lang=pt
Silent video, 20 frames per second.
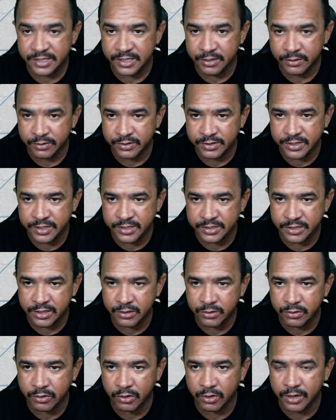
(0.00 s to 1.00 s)
Eu esqueci de
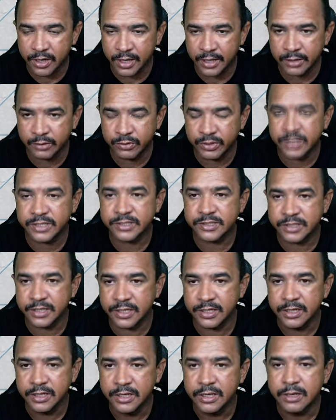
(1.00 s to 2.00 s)
colocar ali o
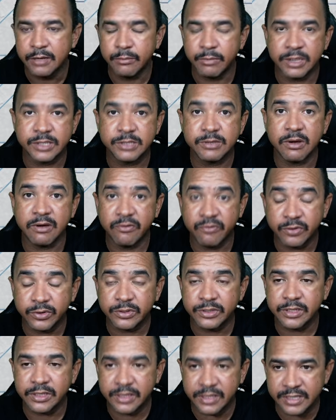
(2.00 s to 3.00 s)
DC, mas é uma
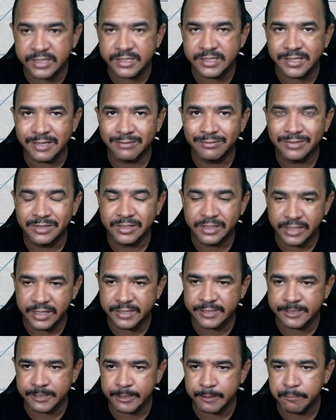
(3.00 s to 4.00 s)
fonte de tensão
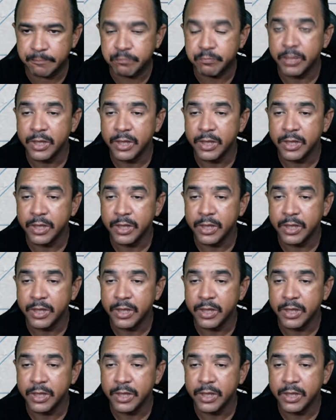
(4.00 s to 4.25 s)
DC.